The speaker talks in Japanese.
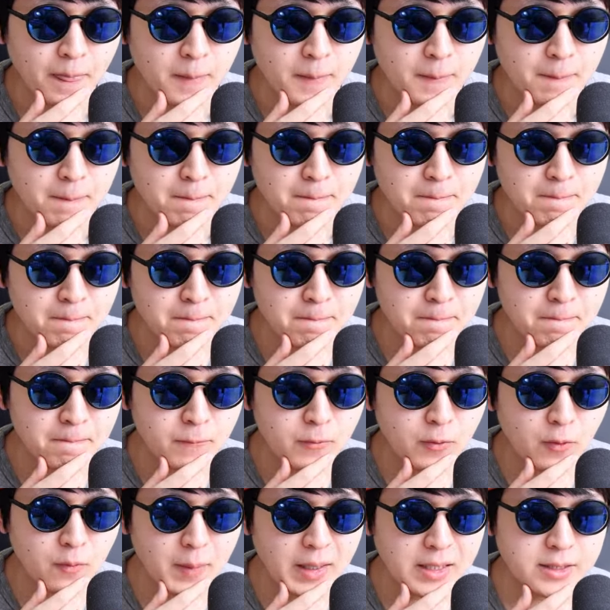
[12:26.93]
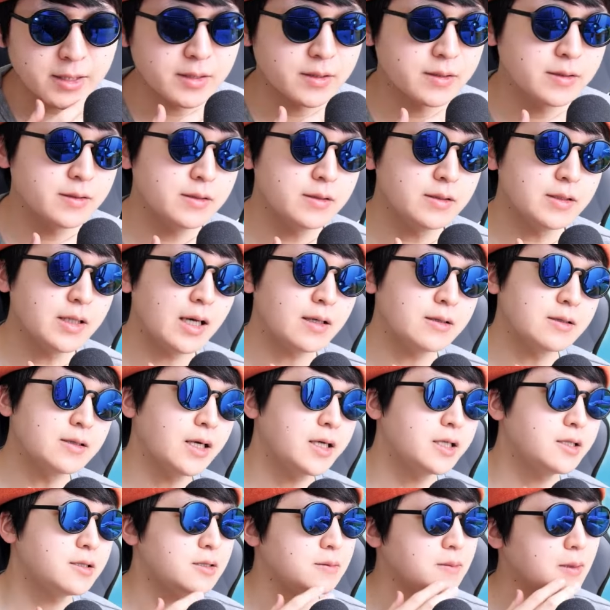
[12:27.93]
うんとまあ数学が
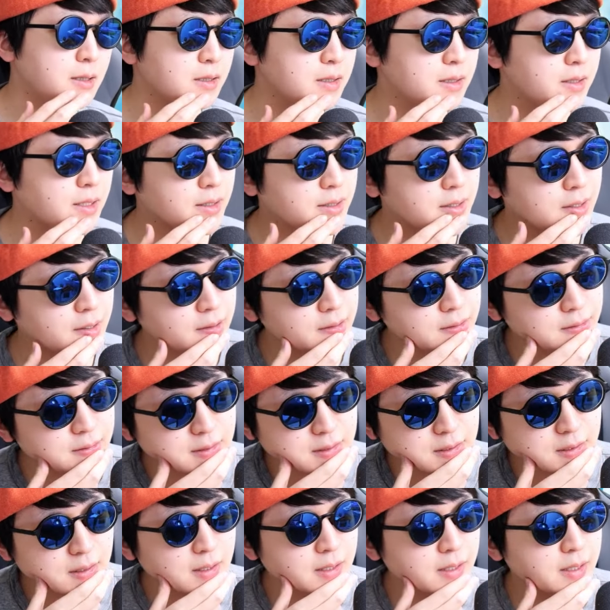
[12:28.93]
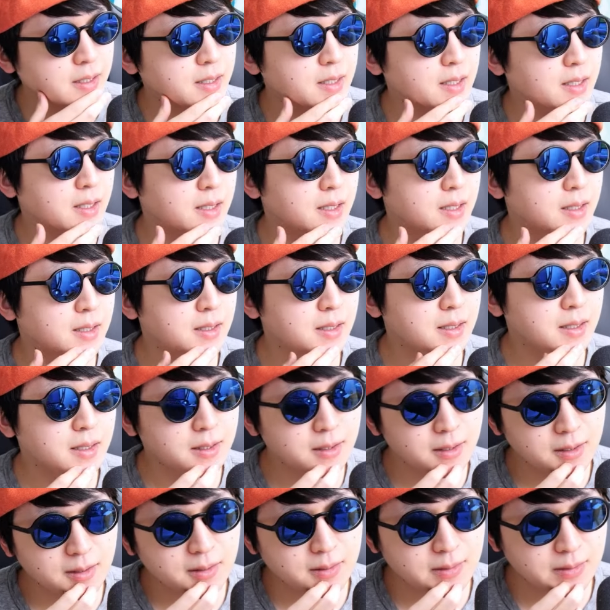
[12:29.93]
一番でかいんじゃないか
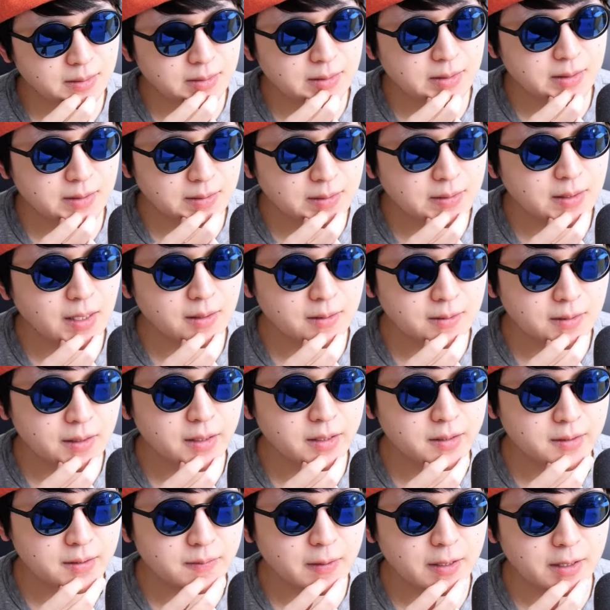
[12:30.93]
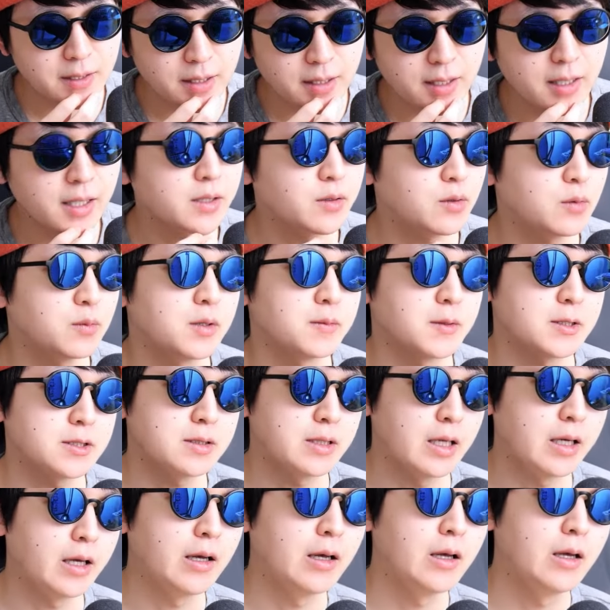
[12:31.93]
な、うん、数学が一番でかいと思います
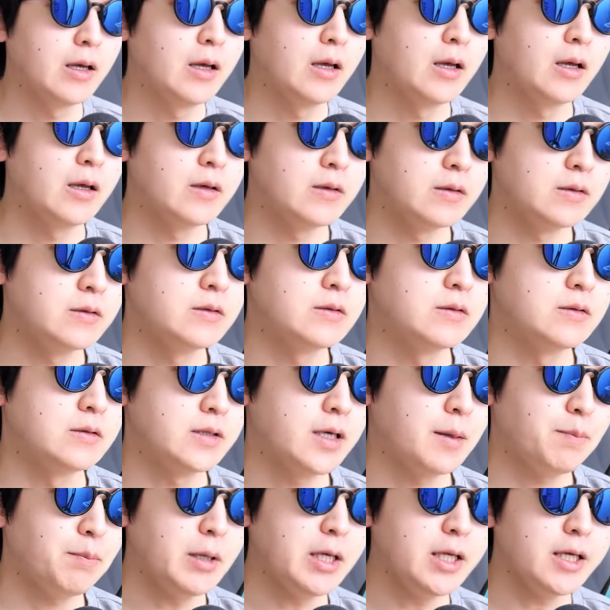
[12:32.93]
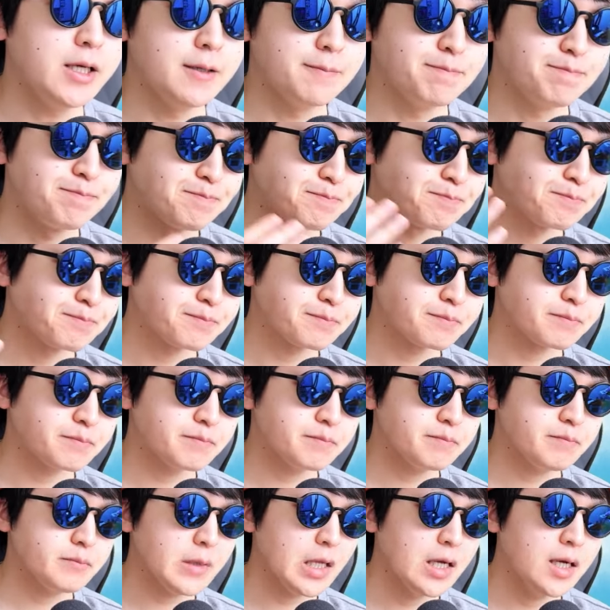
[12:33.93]
ね。うん、やっぱり
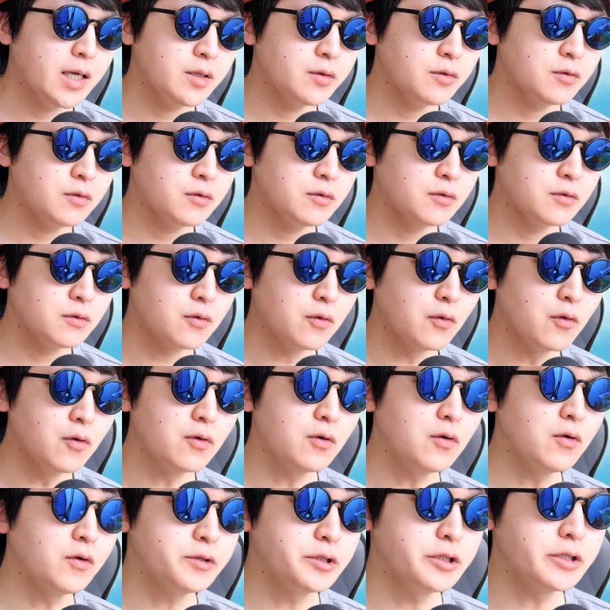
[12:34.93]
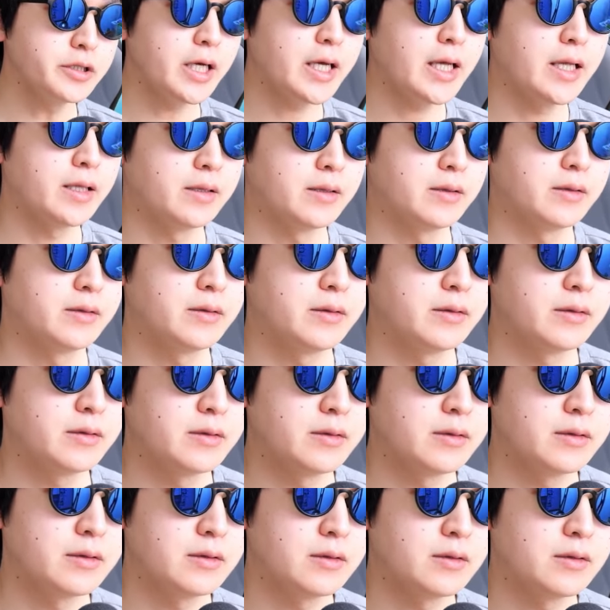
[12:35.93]
あの高校受験
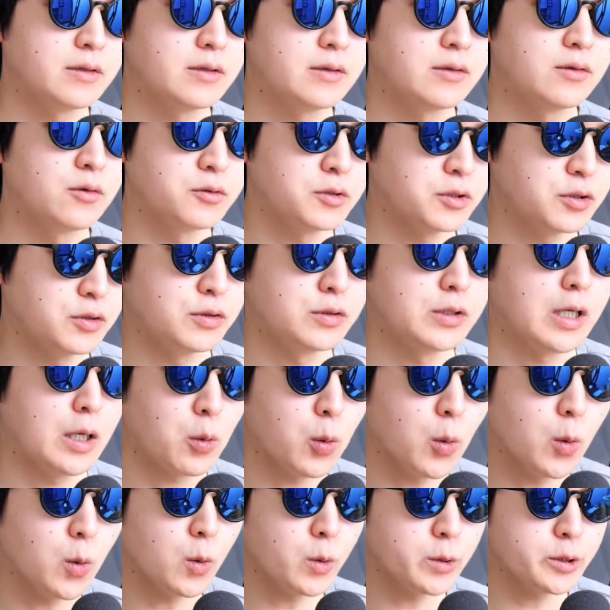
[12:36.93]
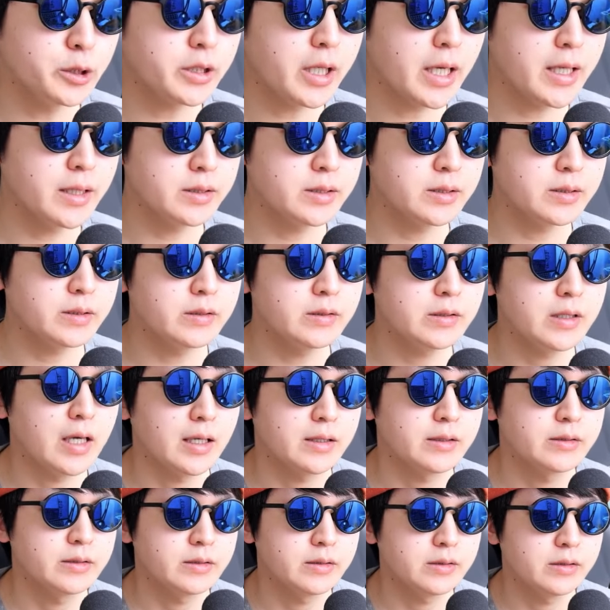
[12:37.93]
の数学高校受験数
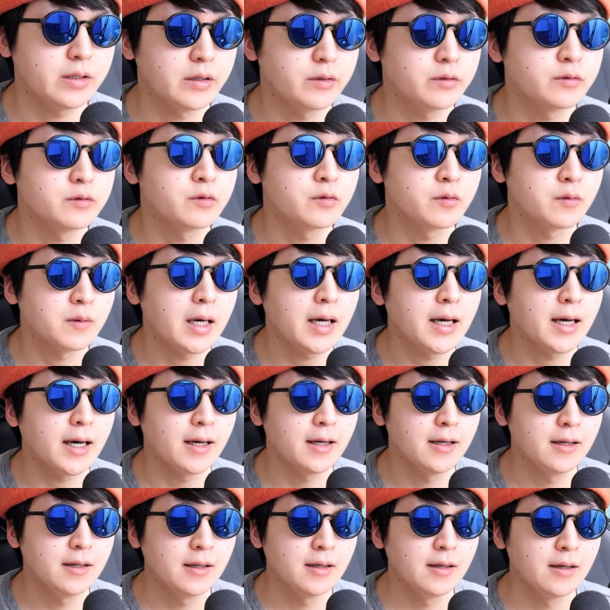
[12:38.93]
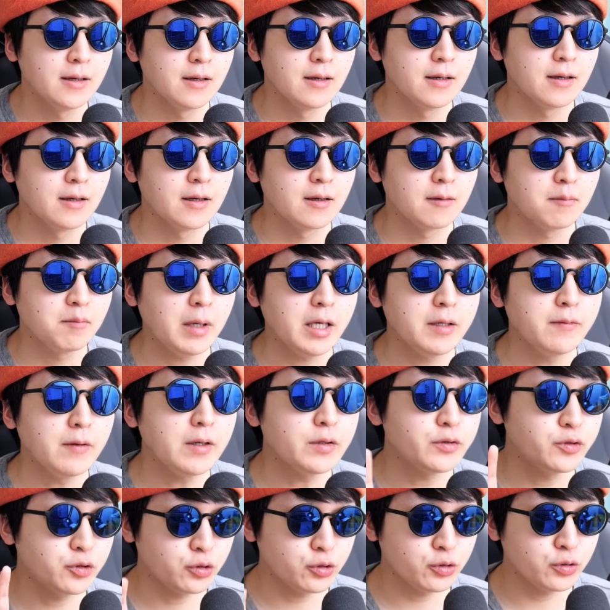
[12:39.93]
学っていうのは、まあ、いわゆ
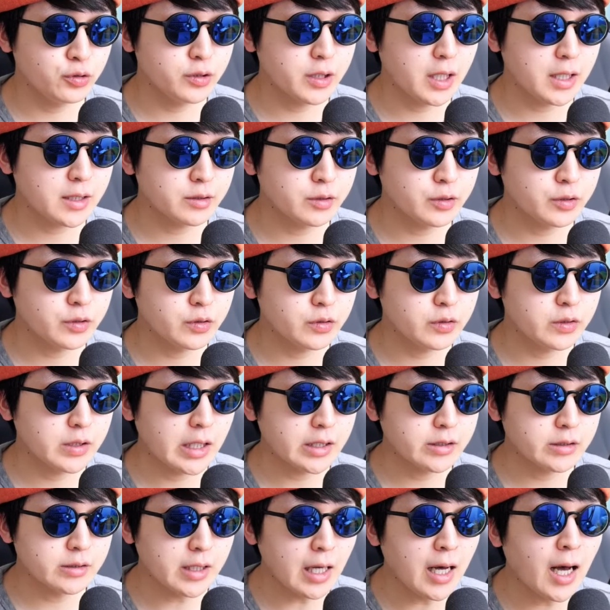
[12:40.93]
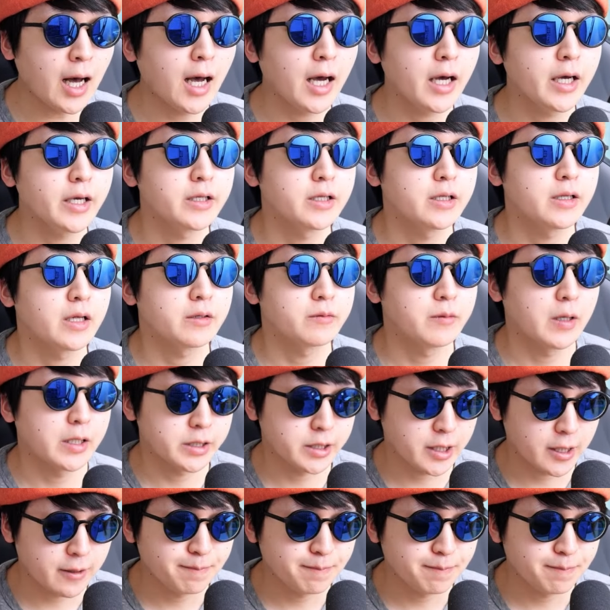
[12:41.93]
る中学数学が範囲になるわけじゃん。